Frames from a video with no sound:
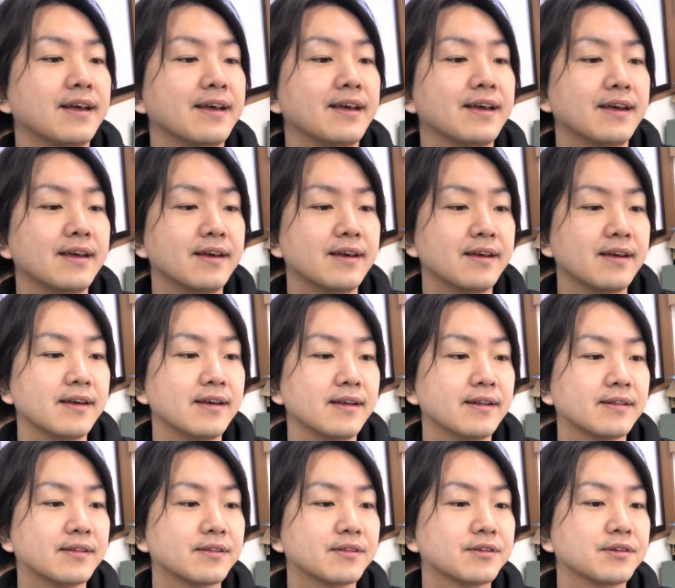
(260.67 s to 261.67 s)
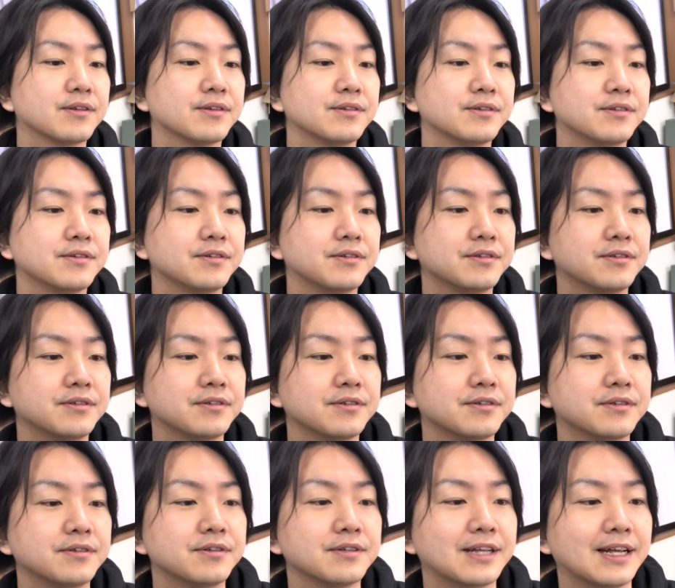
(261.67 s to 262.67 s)
えー、っ
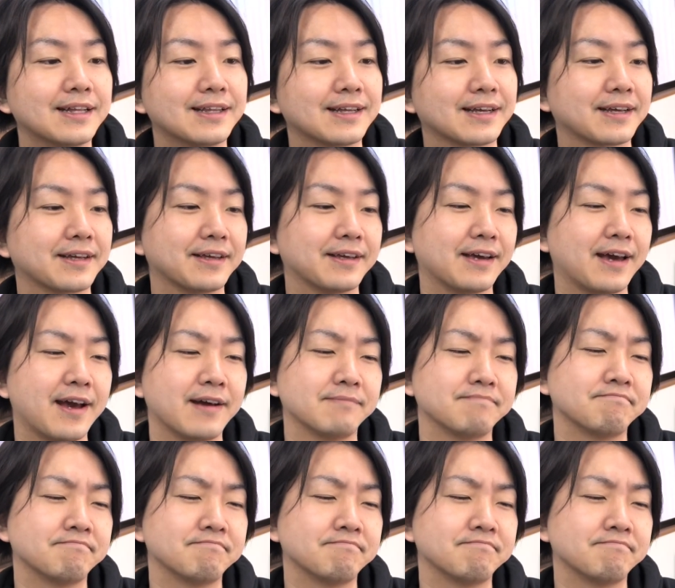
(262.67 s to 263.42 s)
と、なんだっけ。